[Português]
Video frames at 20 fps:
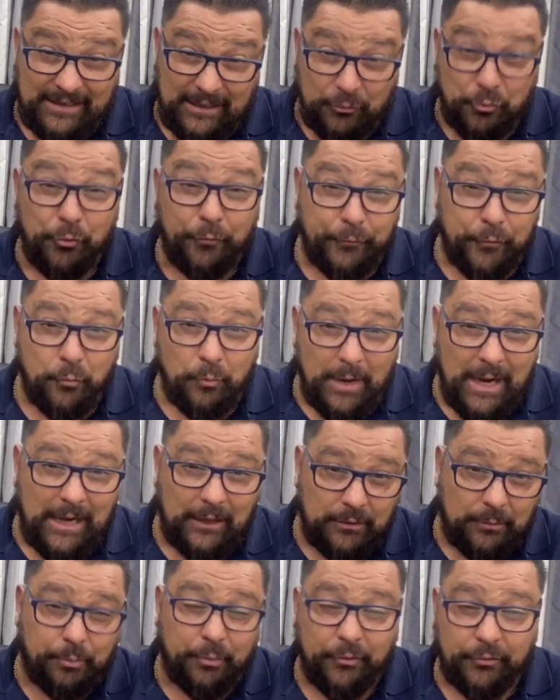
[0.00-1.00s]
tudo filmado,
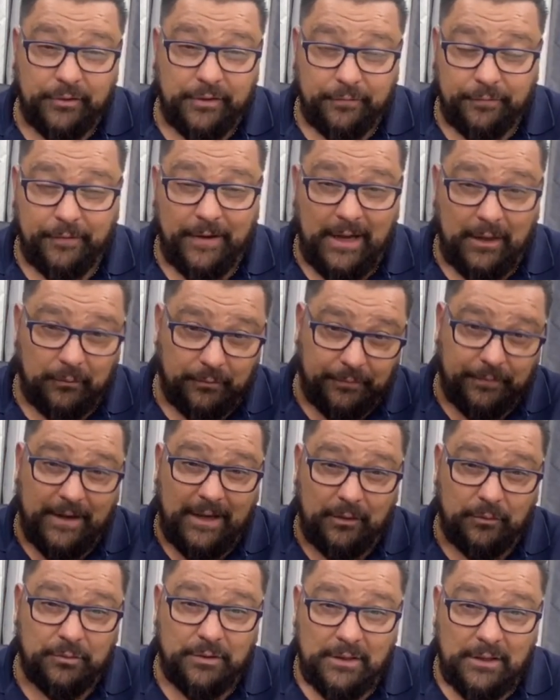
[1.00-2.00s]
e por isso que falo,
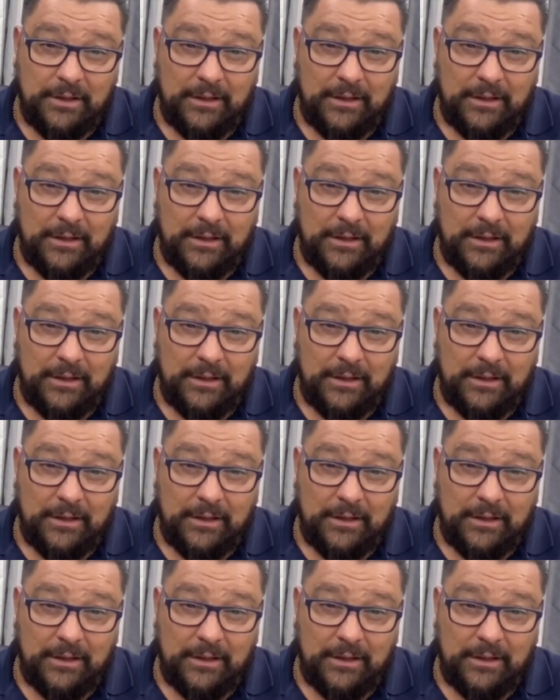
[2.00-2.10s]
falo